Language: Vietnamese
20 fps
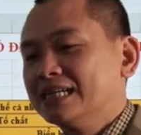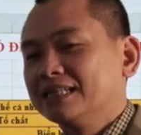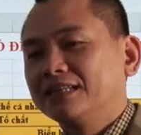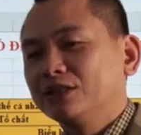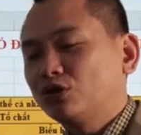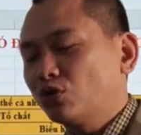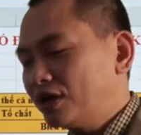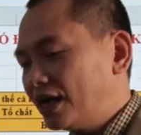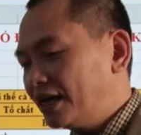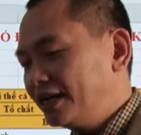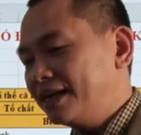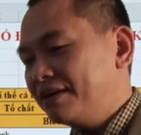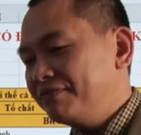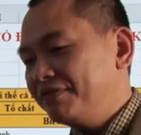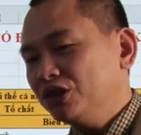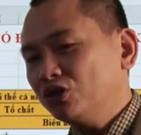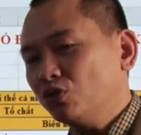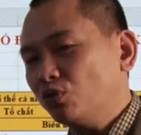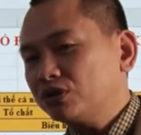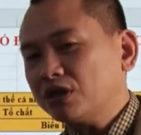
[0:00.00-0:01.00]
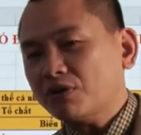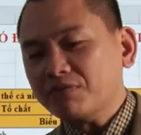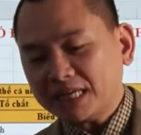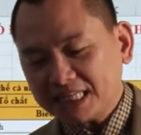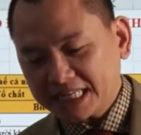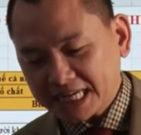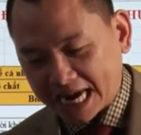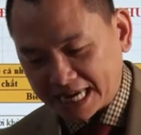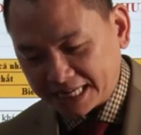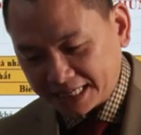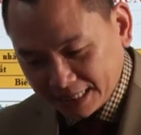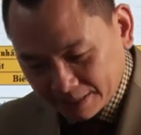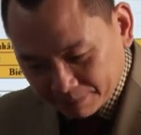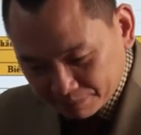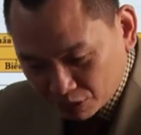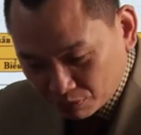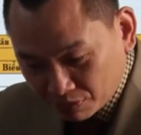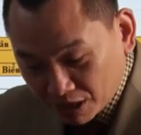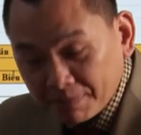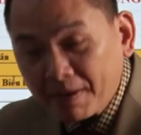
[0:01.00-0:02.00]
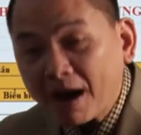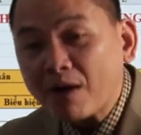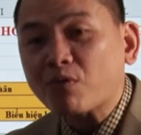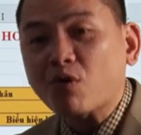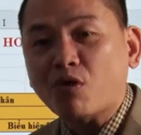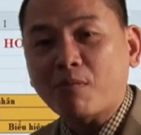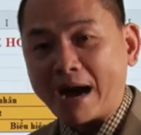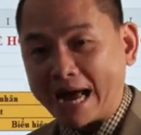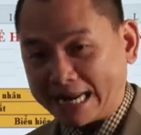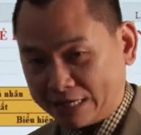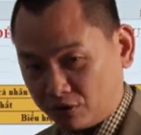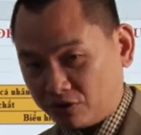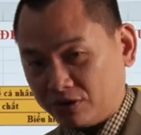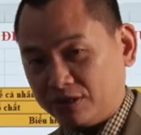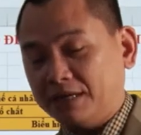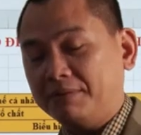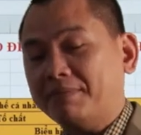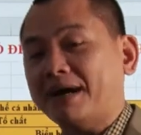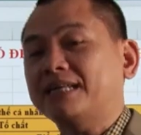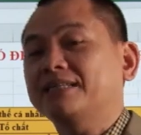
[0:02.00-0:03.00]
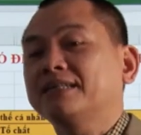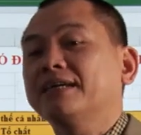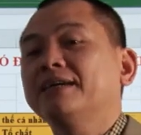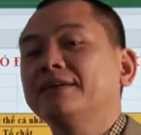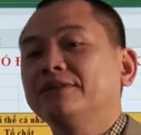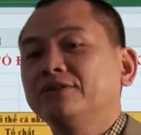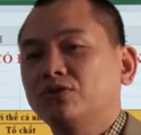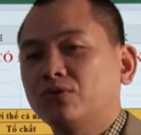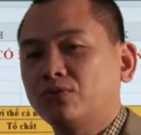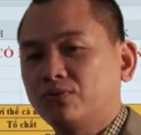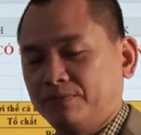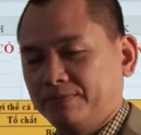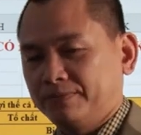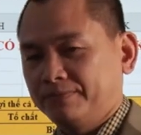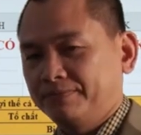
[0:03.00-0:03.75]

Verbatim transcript: Thì tôi lấy cái ví dụ trong cái trải nghiệm trong lớp học của bạn thôi để bạn dễ hình dung.